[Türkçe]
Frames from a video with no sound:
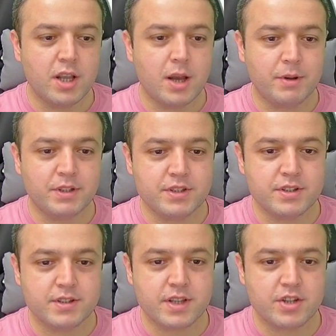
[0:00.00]
Hemen hızlı
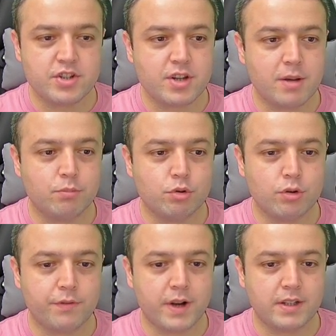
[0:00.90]
hızlı geçeceğim. Bruno
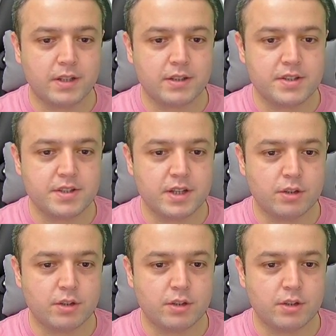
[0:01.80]
Fernandes yine